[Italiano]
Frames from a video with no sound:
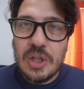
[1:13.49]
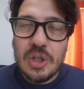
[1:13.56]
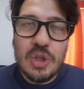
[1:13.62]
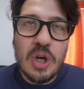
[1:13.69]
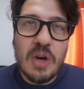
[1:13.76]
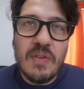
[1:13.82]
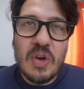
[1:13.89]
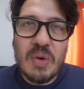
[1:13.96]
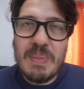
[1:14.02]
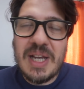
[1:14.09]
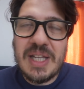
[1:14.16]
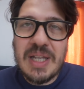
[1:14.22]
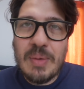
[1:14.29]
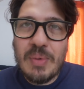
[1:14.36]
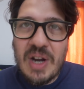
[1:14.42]
dove
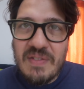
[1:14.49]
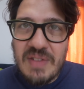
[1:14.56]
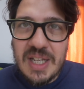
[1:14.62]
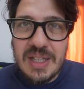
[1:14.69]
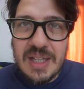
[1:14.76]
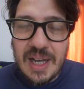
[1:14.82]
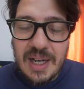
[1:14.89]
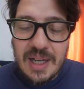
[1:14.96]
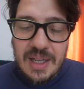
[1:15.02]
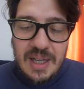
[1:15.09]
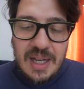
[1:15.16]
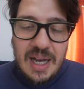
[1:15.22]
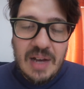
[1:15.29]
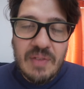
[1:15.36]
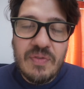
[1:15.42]
ormai da una vita
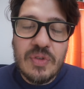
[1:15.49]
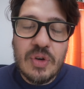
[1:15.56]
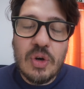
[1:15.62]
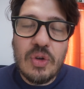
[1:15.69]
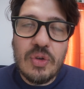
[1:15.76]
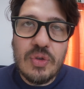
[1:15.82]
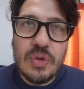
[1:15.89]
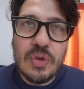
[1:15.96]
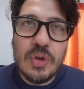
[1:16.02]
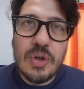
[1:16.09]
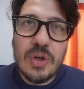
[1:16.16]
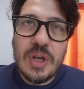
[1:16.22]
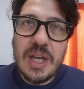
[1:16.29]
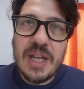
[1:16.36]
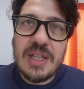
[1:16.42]

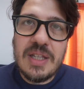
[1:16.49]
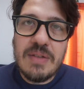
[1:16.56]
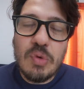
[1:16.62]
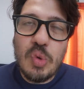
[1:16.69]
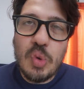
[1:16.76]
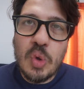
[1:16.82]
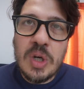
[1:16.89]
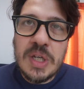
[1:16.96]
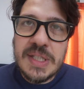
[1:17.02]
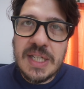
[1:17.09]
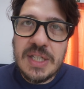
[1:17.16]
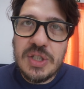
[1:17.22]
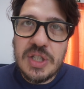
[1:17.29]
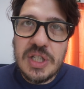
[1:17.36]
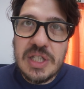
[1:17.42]
affronto e divulgo il
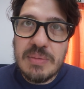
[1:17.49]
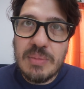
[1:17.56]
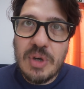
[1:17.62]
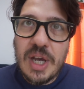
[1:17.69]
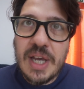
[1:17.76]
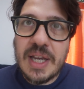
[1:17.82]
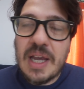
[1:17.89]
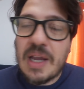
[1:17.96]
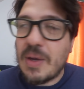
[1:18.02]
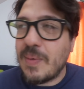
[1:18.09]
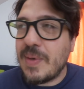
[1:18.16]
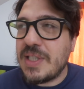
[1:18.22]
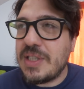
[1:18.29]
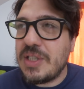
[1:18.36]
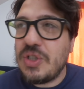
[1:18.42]
sangismo e che in
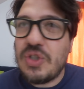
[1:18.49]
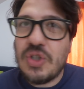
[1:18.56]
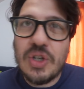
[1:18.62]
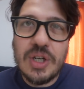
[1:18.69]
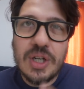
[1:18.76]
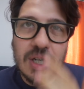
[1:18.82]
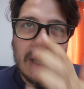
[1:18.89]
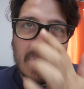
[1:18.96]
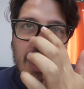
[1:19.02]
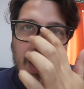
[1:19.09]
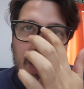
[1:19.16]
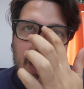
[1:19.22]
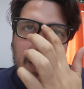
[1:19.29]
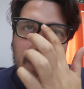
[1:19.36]
questi giorni